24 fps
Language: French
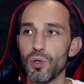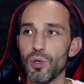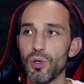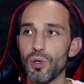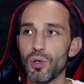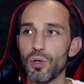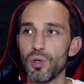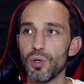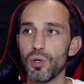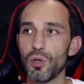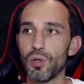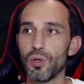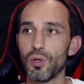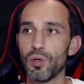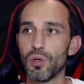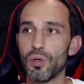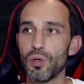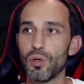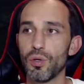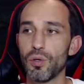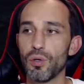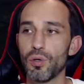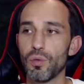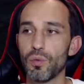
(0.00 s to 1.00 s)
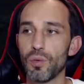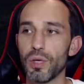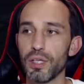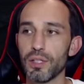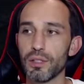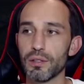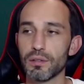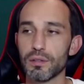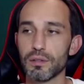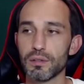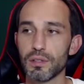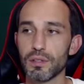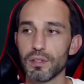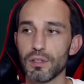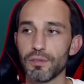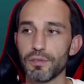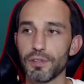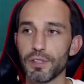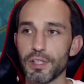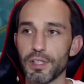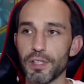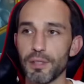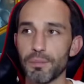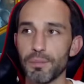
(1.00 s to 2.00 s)
ouais, non, ça en
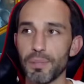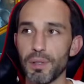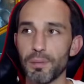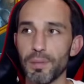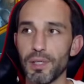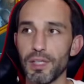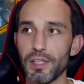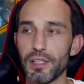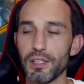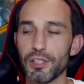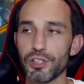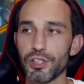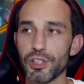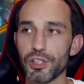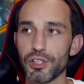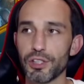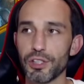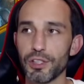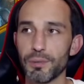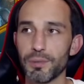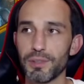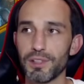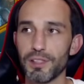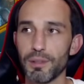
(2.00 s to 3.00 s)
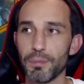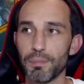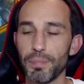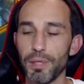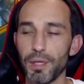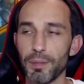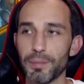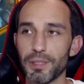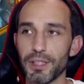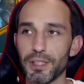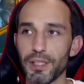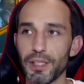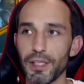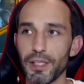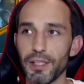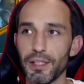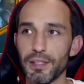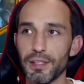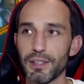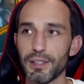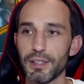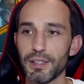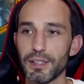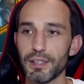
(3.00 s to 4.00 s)
fait quand même pas mal à aller chercher, mais ça me
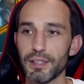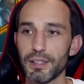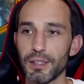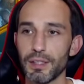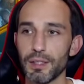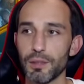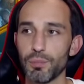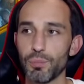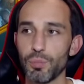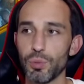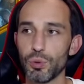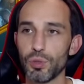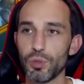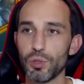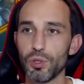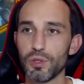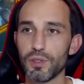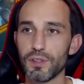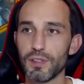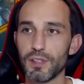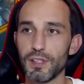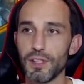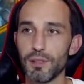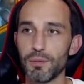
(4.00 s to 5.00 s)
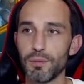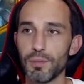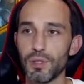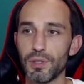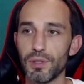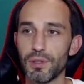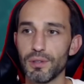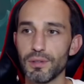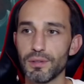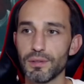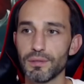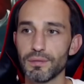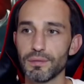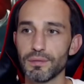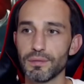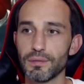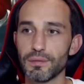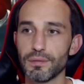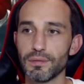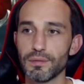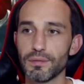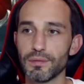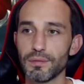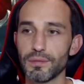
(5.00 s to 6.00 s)
permettrait potentiellement
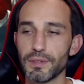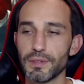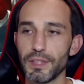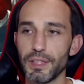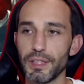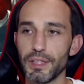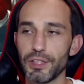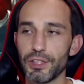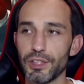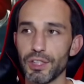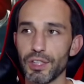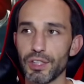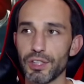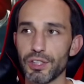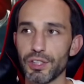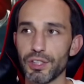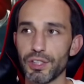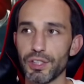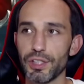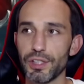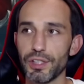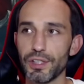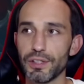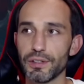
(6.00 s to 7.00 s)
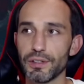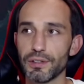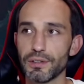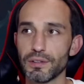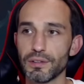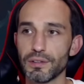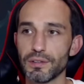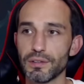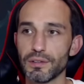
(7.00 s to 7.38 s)
d'aller chercher